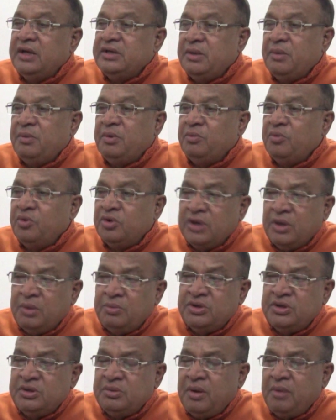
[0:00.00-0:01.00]
যেমন
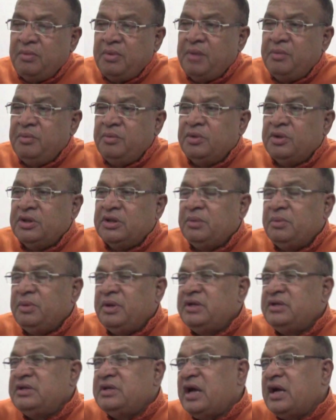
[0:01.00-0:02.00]
মোটামুটিভাবে আমি বলতে
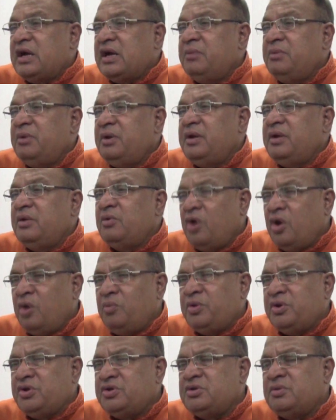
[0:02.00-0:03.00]
পারি যে আগামী
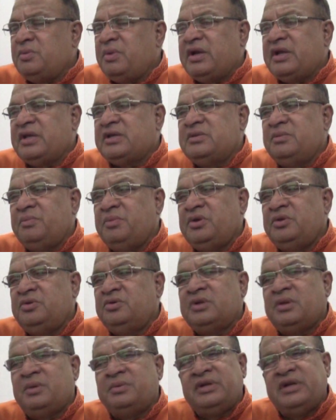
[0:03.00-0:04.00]
অল্প কিছু বাকি আছে
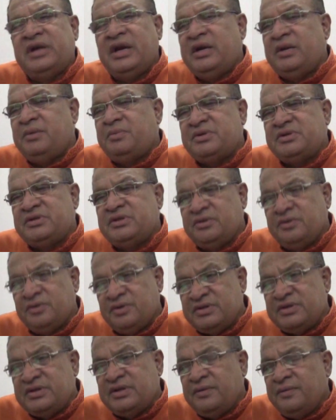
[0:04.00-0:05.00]
বিদ্যুৎ আমাদের নাইনটি পার্সেন্ট
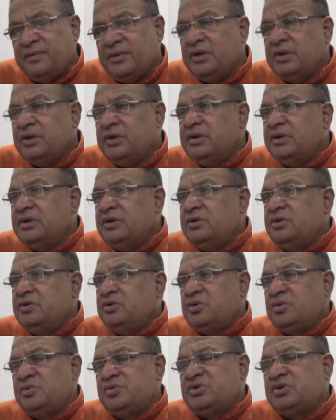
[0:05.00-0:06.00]
হয়েছে
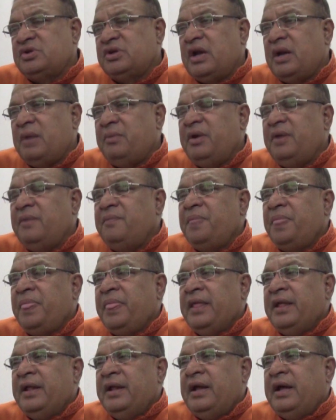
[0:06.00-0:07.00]
সমস্ত গ্রামে
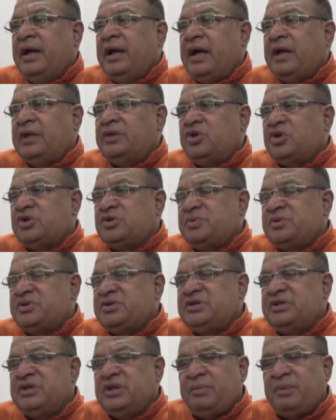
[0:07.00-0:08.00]
আর দশ
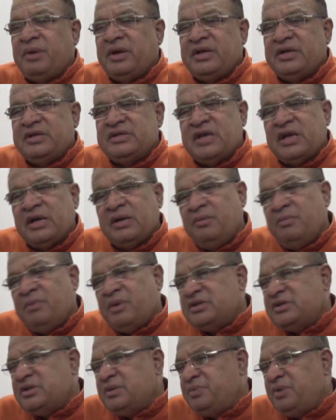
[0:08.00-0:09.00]
পার্সেন্টের বাকি আছে আগামী
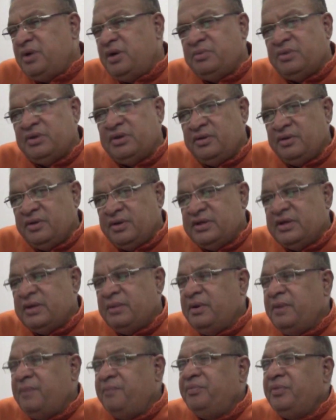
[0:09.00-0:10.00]
মার্চ এপ্রিলের মধ্যে হয়ে
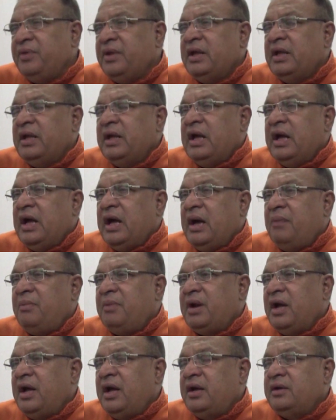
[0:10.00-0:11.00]
যাবে
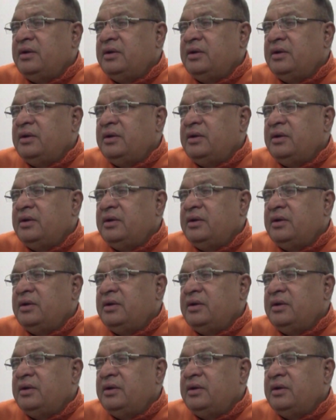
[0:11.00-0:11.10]
আমরা